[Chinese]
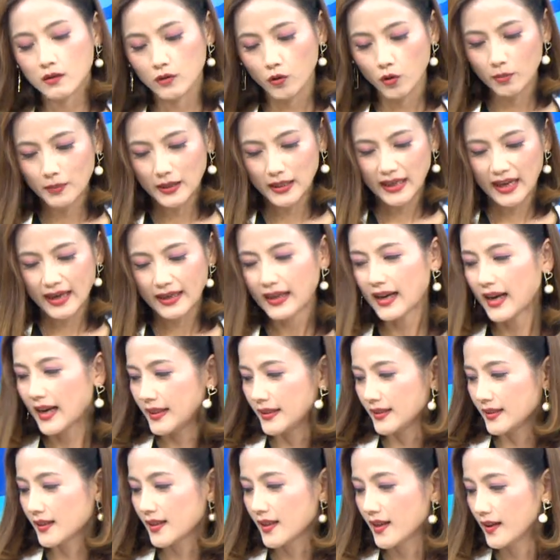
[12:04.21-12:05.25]
我们来
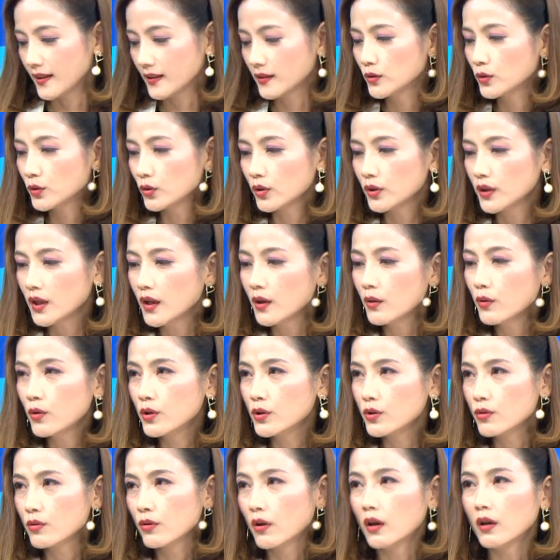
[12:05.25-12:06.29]
看一下，昨天
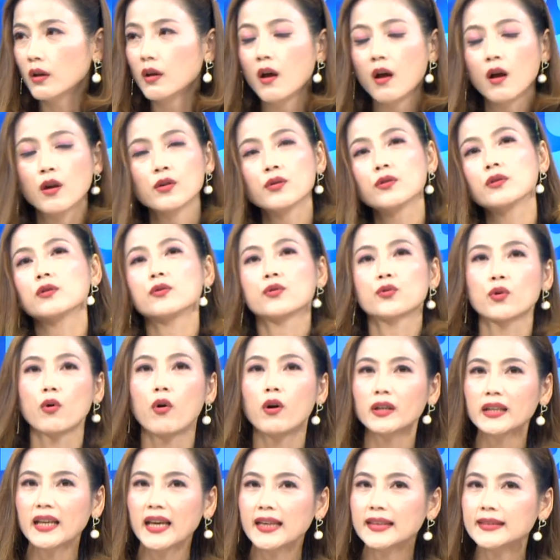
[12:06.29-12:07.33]
我说，
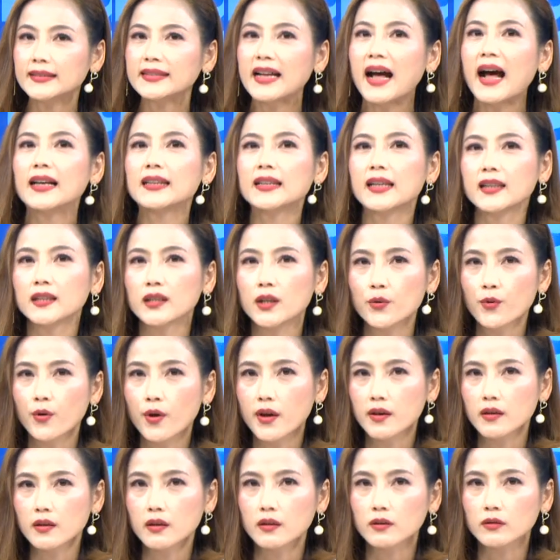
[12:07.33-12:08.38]
昨天大跌的
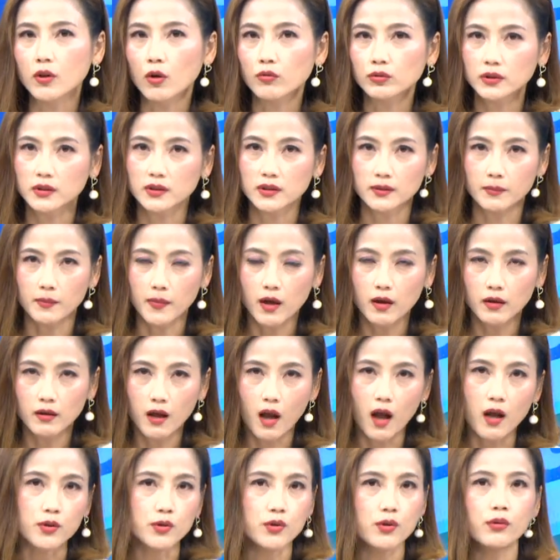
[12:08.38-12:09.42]
原因都是什么
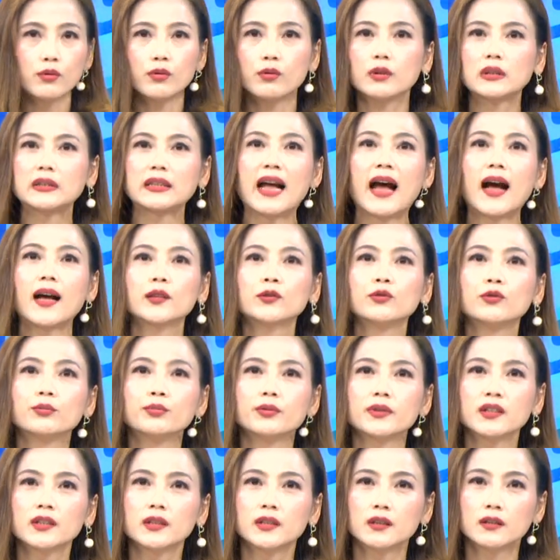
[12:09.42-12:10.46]
啊？中国大陆
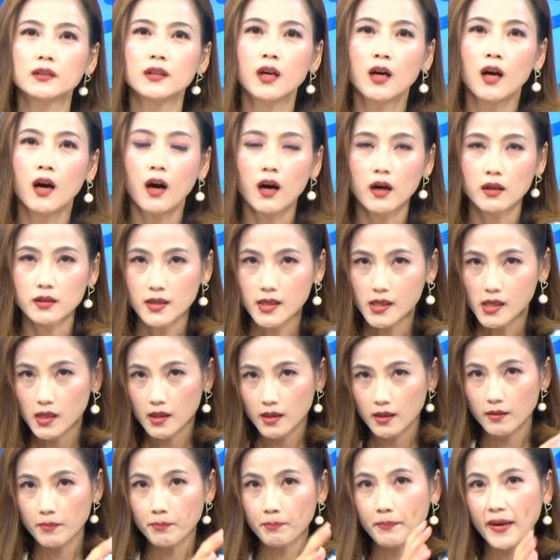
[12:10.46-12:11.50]
不是呃这
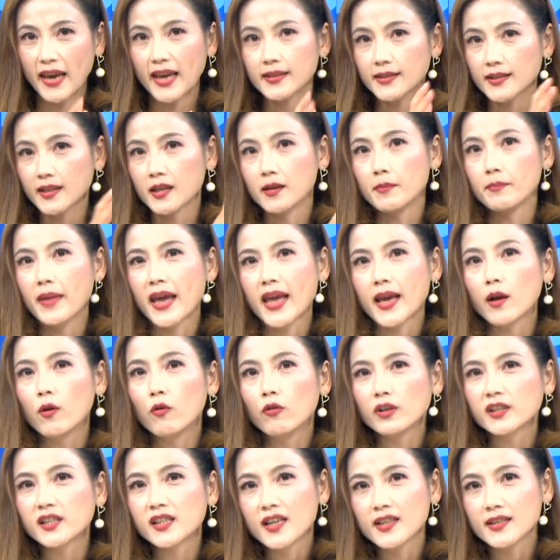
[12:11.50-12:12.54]
个被这个美
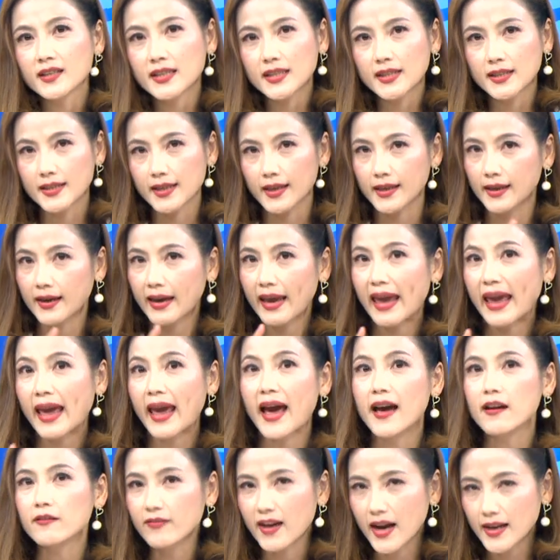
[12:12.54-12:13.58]
国限制这个
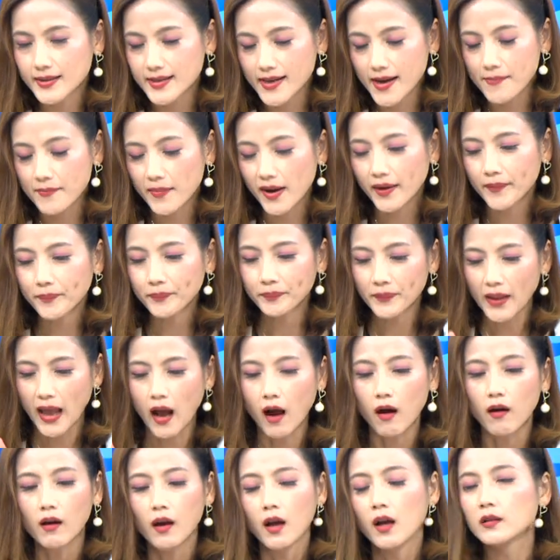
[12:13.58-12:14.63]
AI 发展吗？
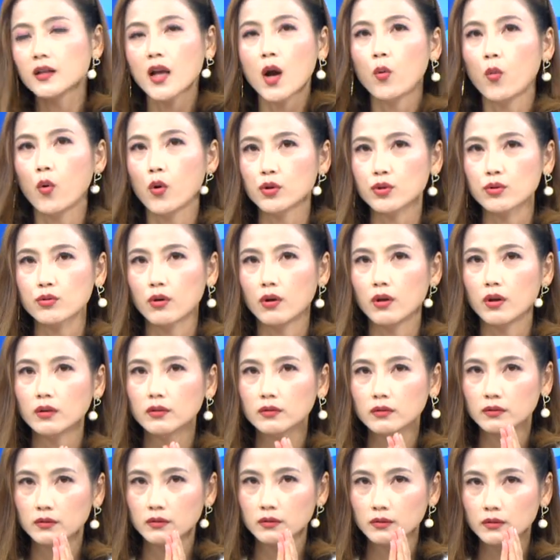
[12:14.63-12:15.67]
好，那我
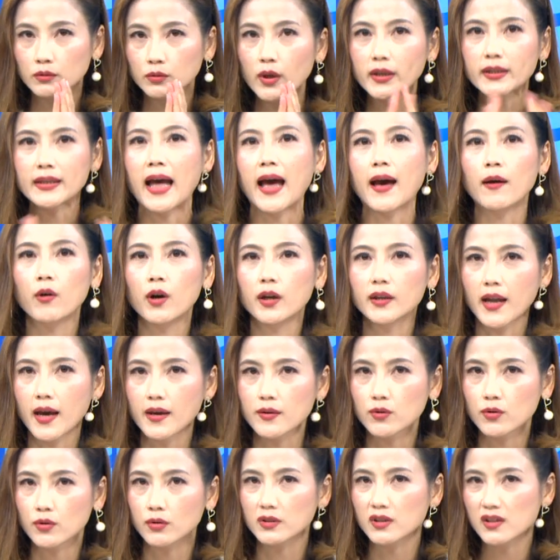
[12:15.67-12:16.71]
说对台湾
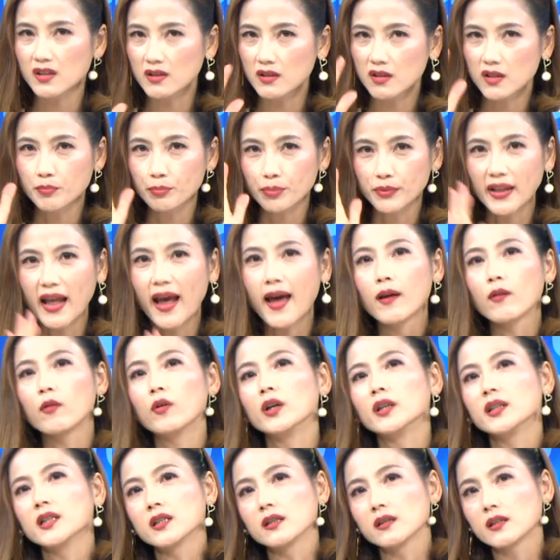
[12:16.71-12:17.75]
来说其实不太
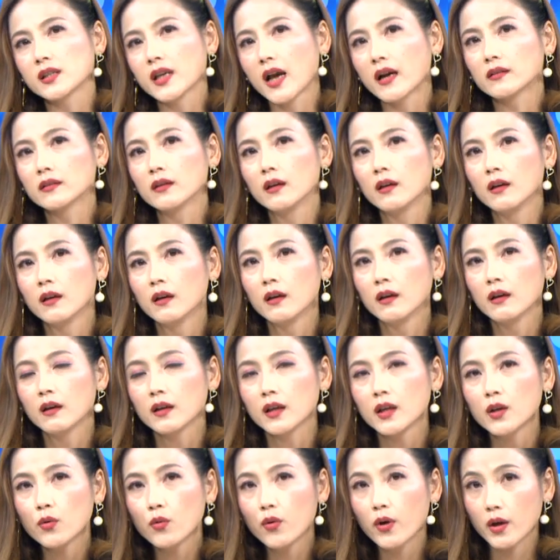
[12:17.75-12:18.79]
会影响，
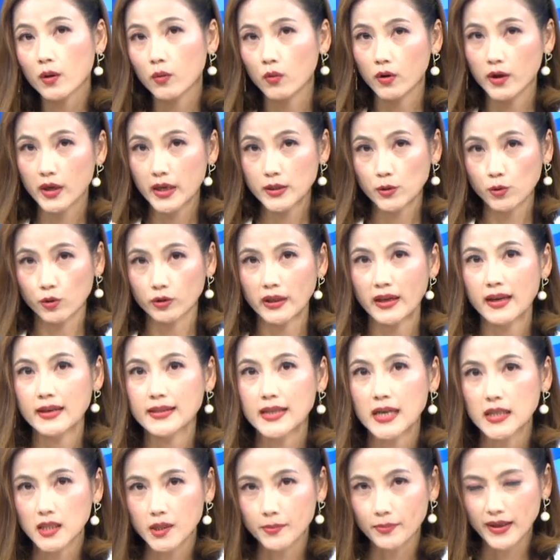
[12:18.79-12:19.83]
因为我也昨天也
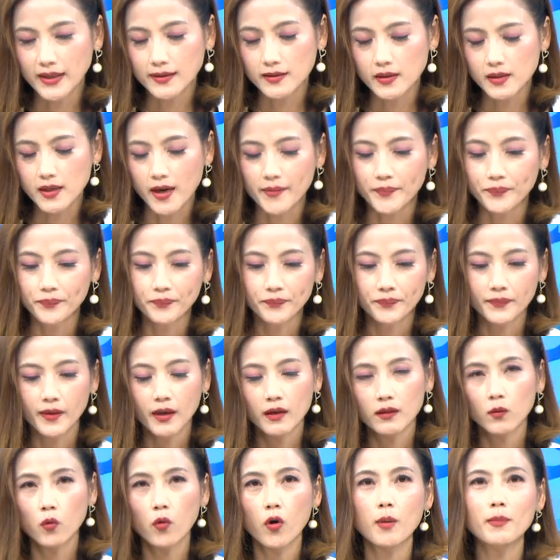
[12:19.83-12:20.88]
在这边讲，
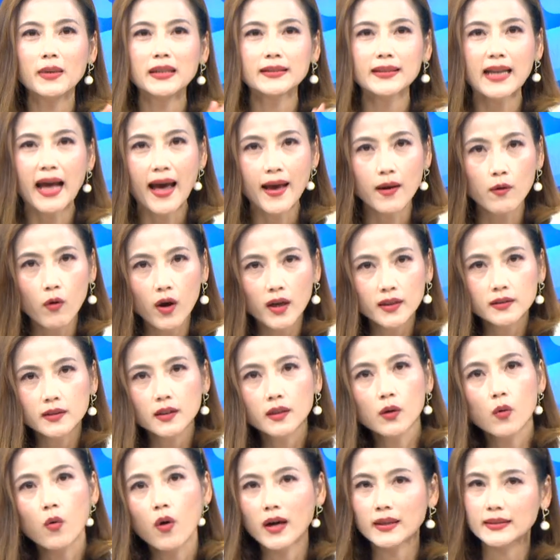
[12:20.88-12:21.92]
我们台湾
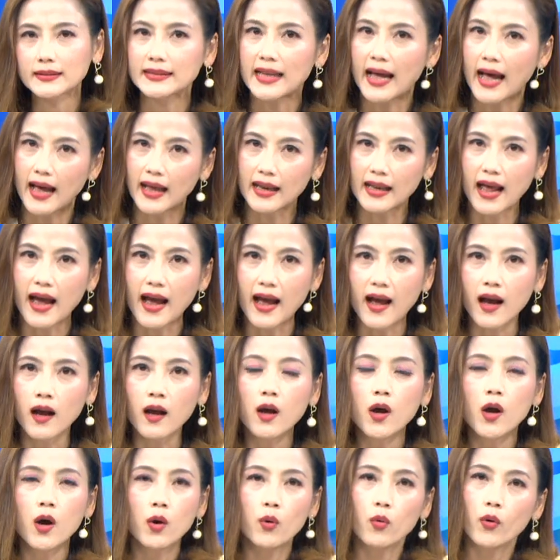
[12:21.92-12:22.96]
的广达啦、
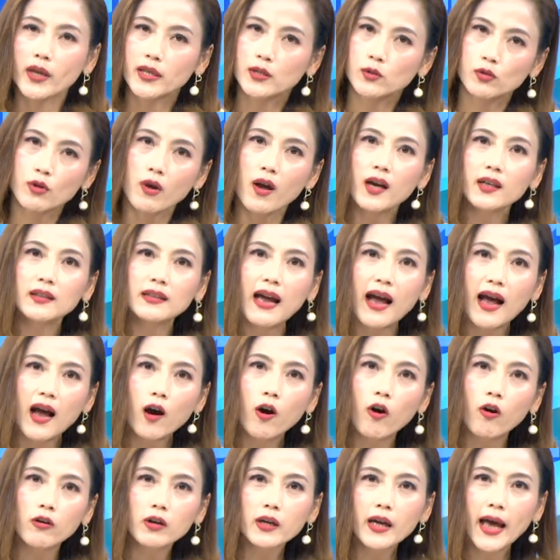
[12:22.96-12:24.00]
伟创啦、
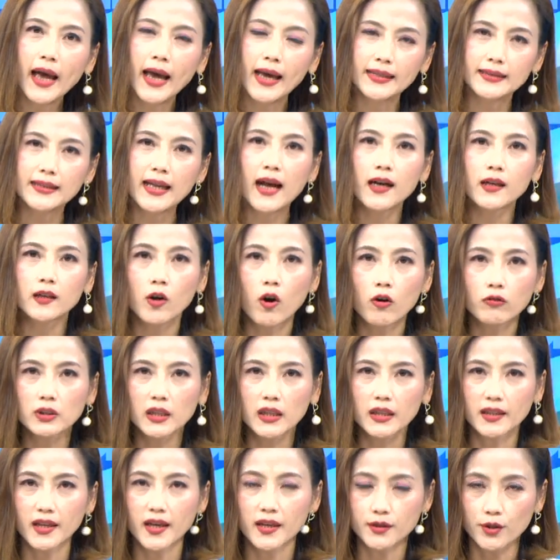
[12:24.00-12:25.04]
红海，它
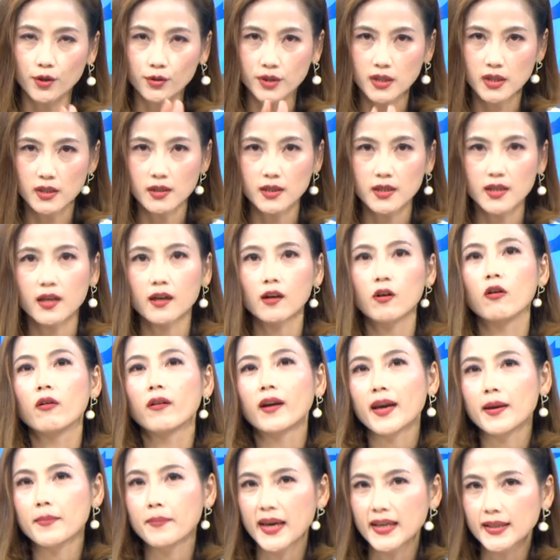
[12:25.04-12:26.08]
供应链都直接
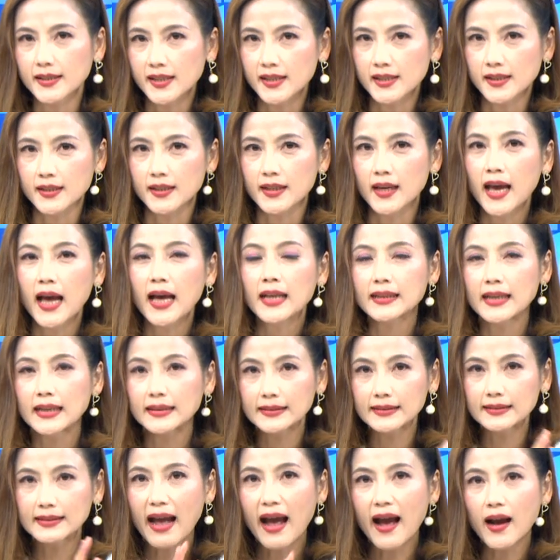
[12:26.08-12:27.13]
供给美系，
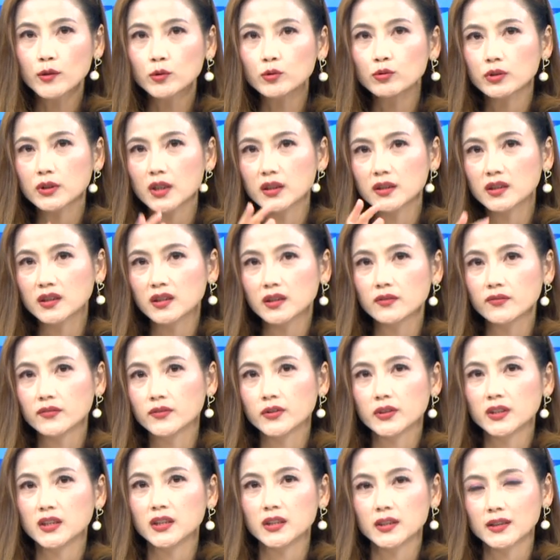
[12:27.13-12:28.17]
那大陆的伺
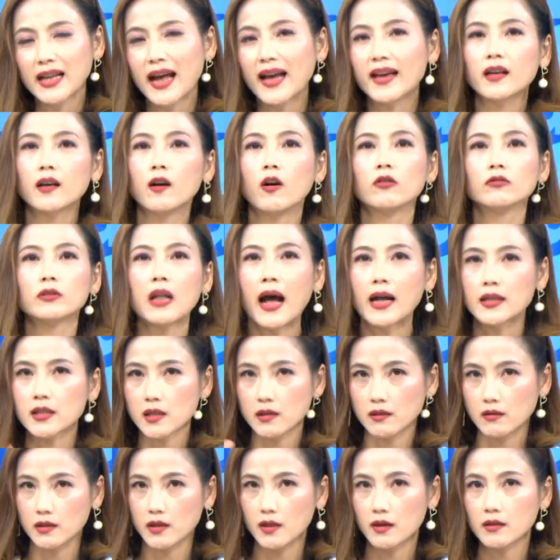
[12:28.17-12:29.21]
服器代工，它
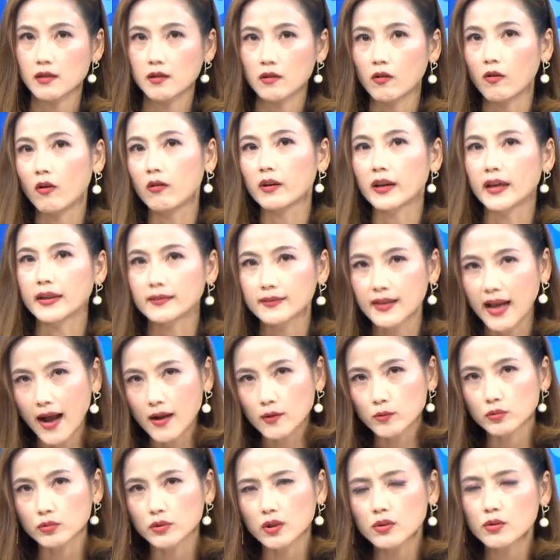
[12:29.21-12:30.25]
直接是供给大
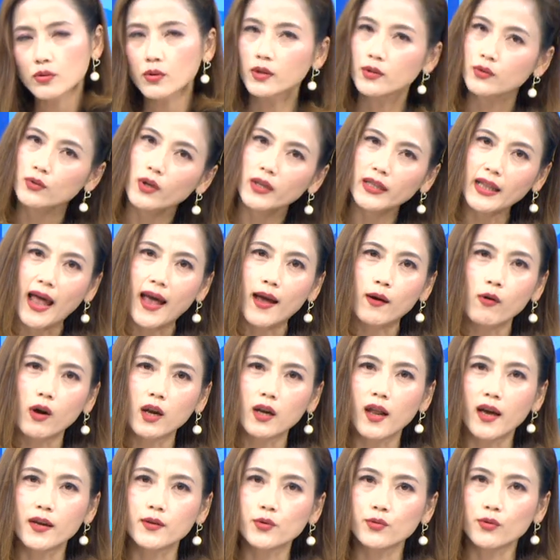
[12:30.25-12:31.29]
陆的，所以对台
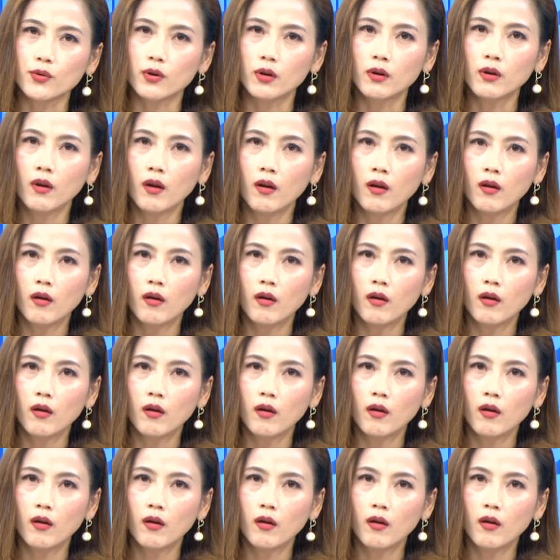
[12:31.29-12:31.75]
湾来说。